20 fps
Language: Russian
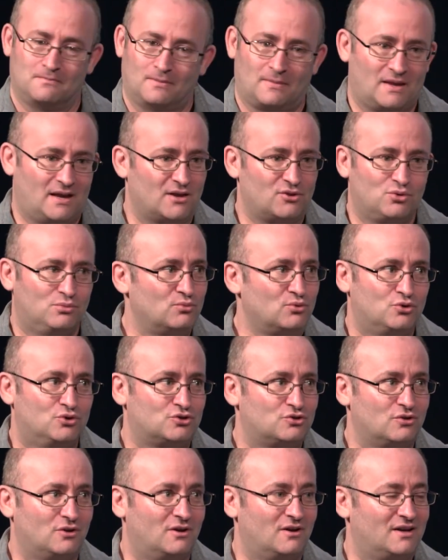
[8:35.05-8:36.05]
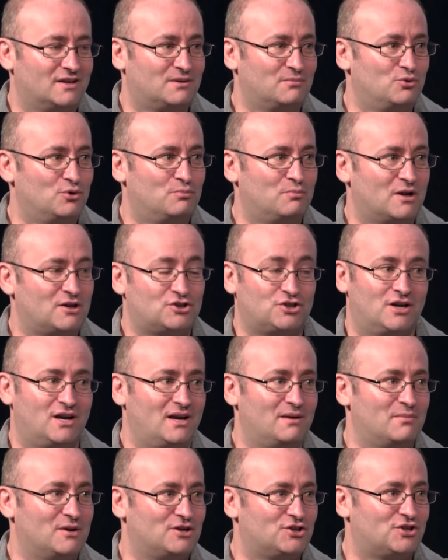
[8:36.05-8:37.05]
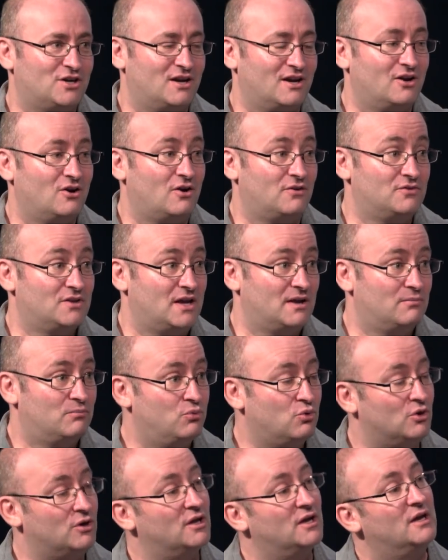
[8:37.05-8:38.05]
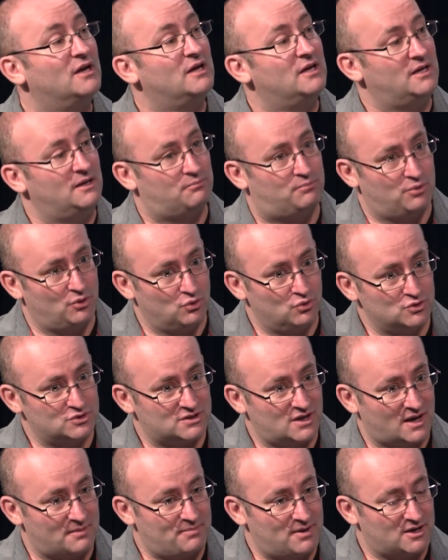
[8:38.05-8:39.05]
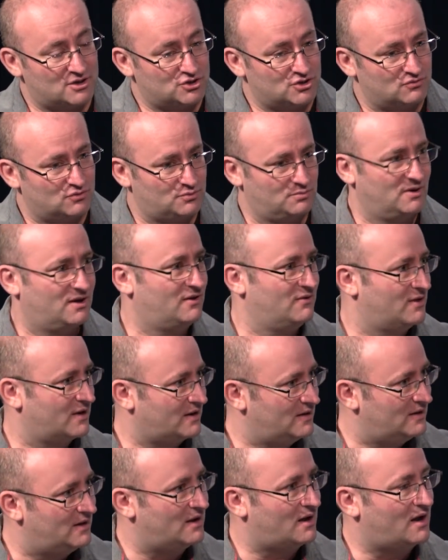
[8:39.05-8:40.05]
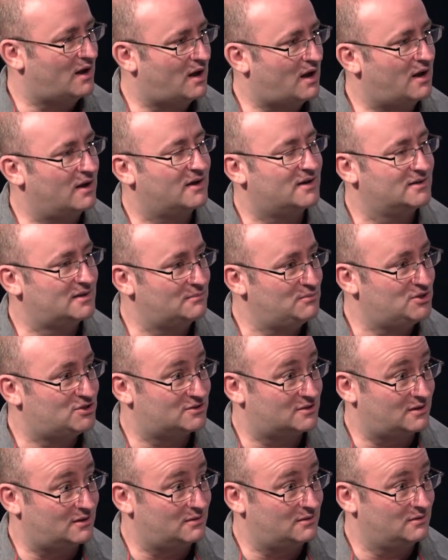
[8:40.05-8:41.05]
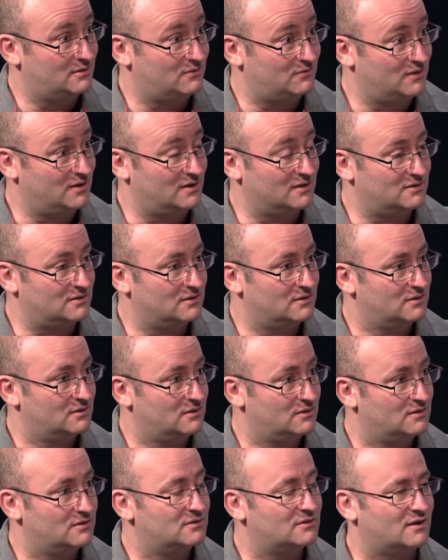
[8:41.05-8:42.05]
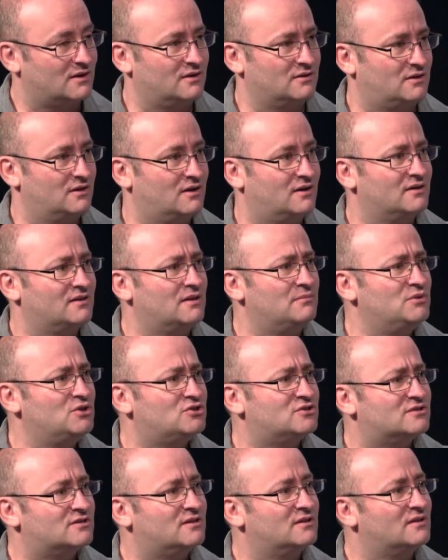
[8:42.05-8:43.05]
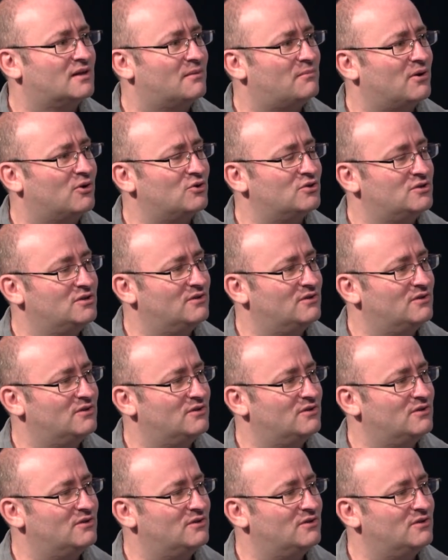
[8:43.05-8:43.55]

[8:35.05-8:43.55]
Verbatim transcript: я думаю, что это будет большая-большая головная боль. И плюс, опять же, вот мы говорили о экономической выгоде. Так это экономически, наоборот,